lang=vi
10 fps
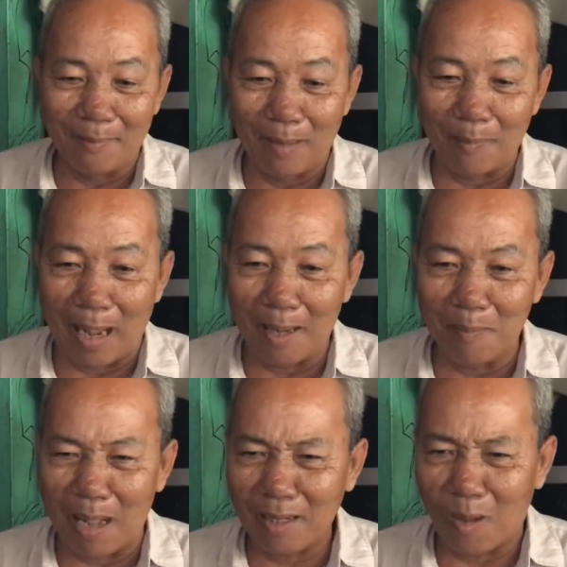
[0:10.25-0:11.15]
bà bả
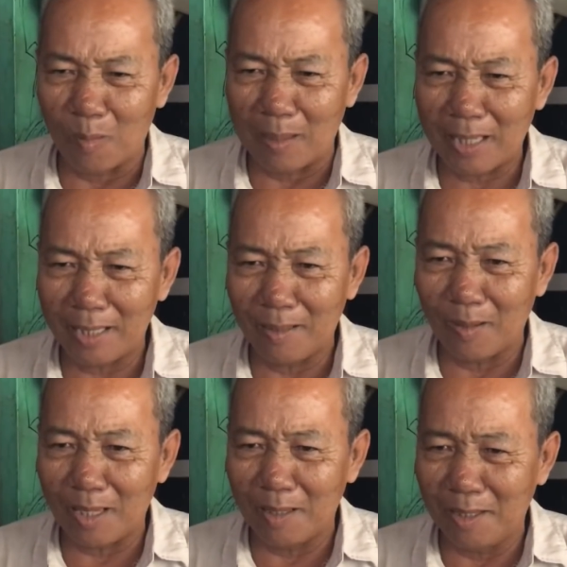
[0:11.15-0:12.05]
bả ngồi bả thấy
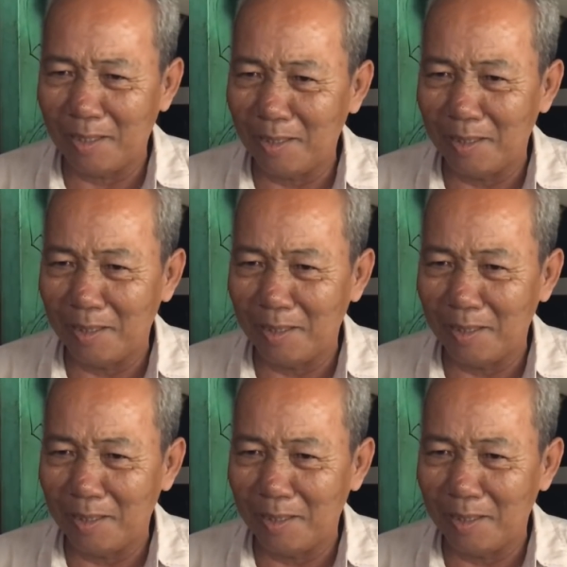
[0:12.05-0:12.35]
rồi cái